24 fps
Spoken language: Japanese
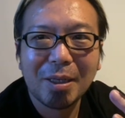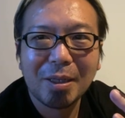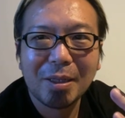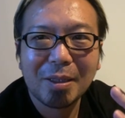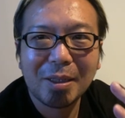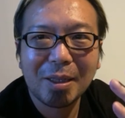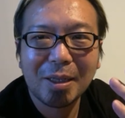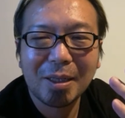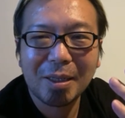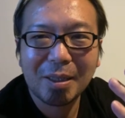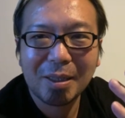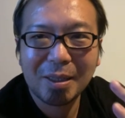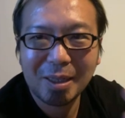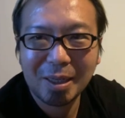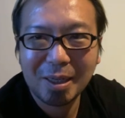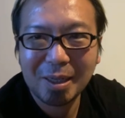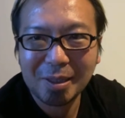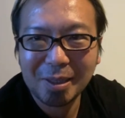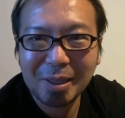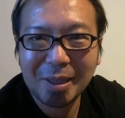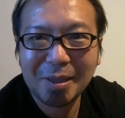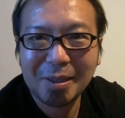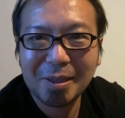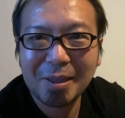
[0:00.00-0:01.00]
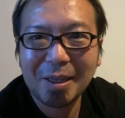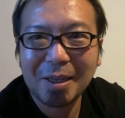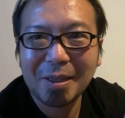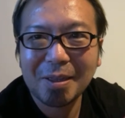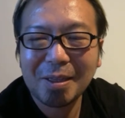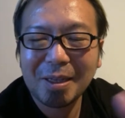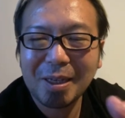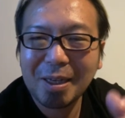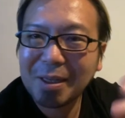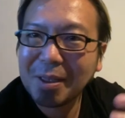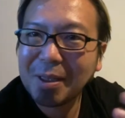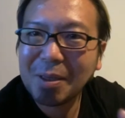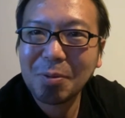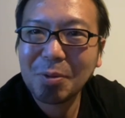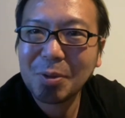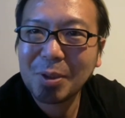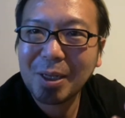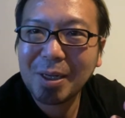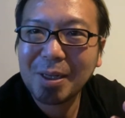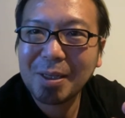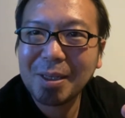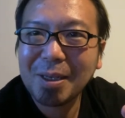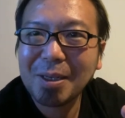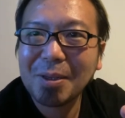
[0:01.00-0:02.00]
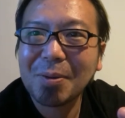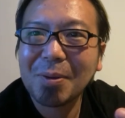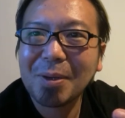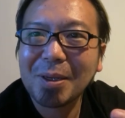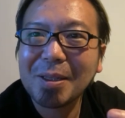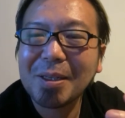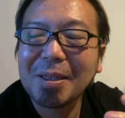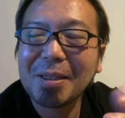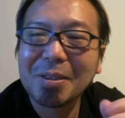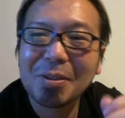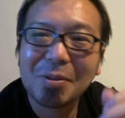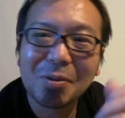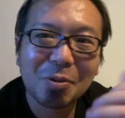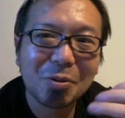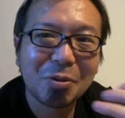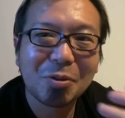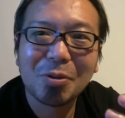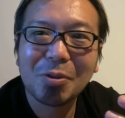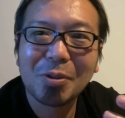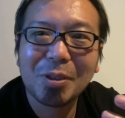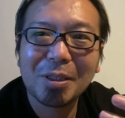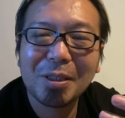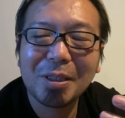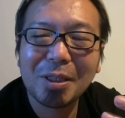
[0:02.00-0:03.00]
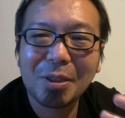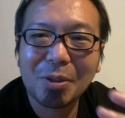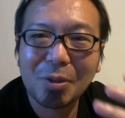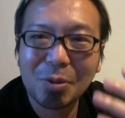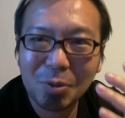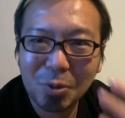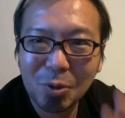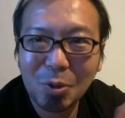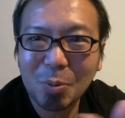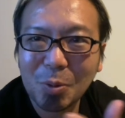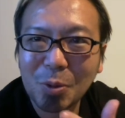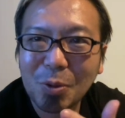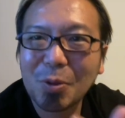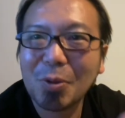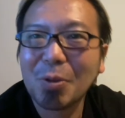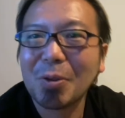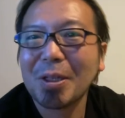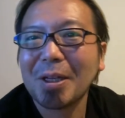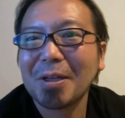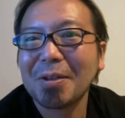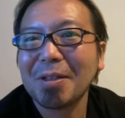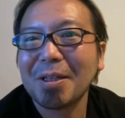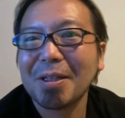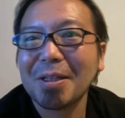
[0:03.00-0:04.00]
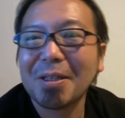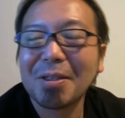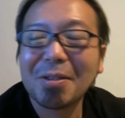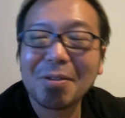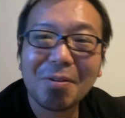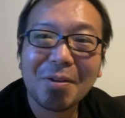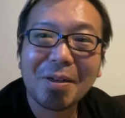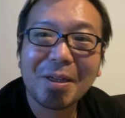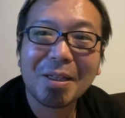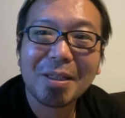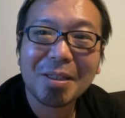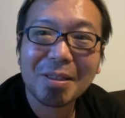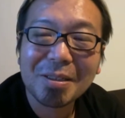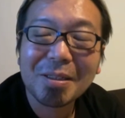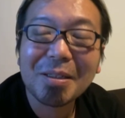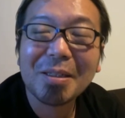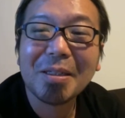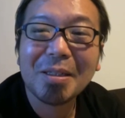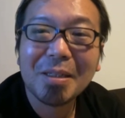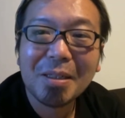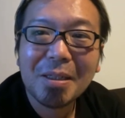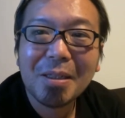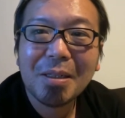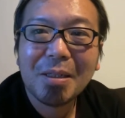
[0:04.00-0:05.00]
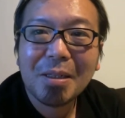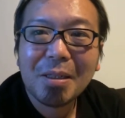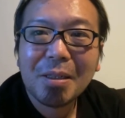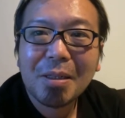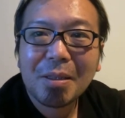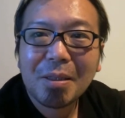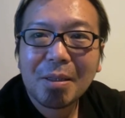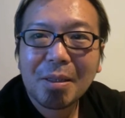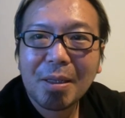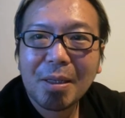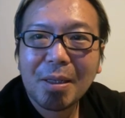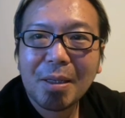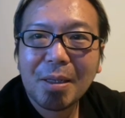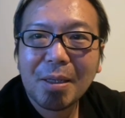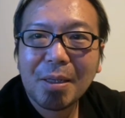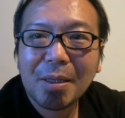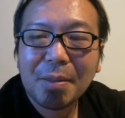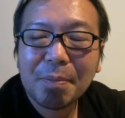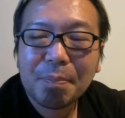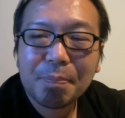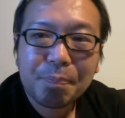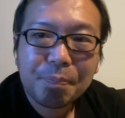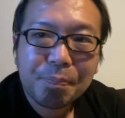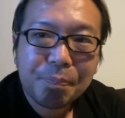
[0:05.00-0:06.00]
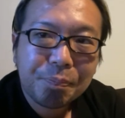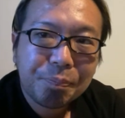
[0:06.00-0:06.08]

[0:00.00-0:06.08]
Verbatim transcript: な、なんかなって、で、やりたいことやれないとかね、その主張できないということもどんどんなくなってくるわけだし、で、